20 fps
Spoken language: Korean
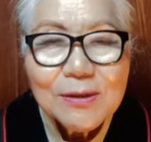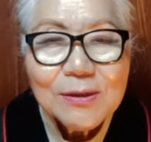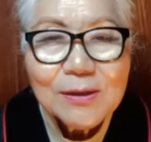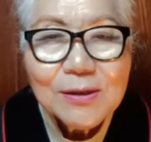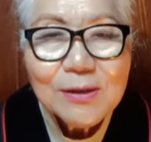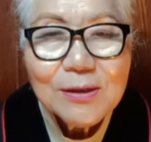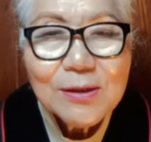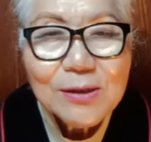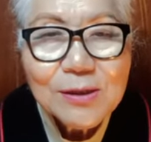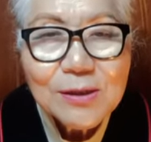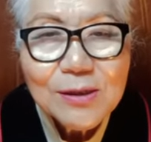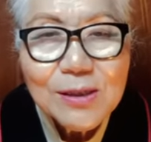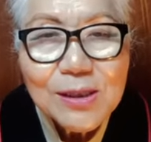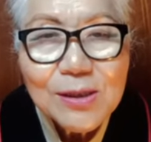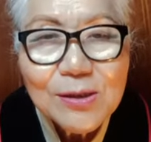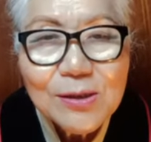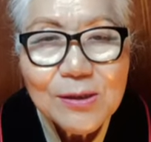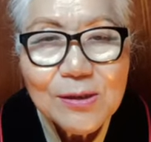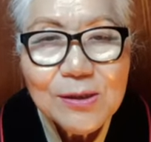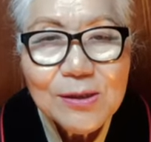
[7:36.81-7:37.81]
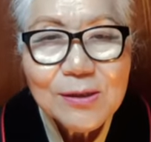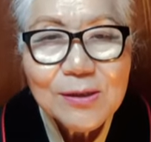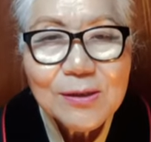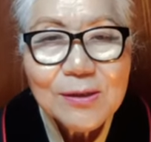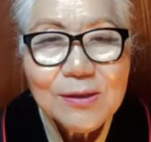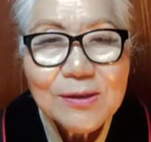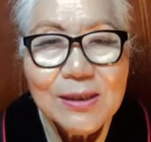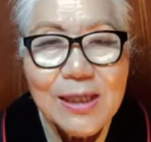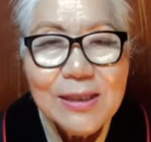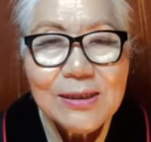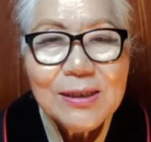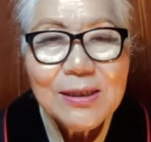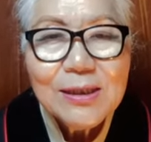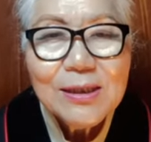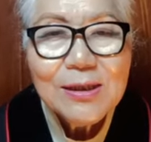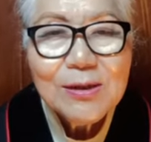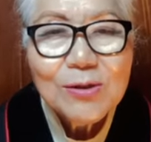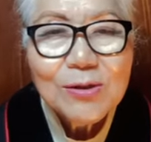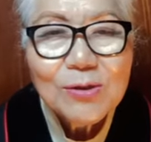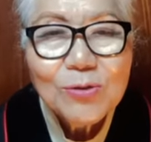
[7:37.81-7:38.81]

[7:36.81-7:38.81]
그, 그 길을 다시